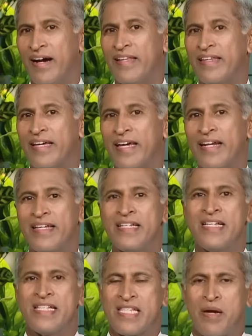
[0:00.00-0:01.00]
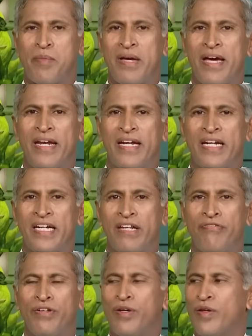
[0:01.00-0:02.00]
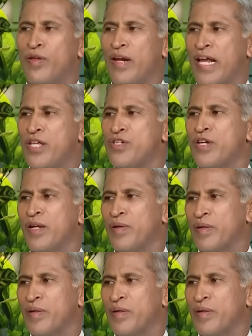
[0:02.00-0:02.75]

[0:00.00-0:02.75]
అందుకని సమయానికి టిఫిన్ లంచ్ అనో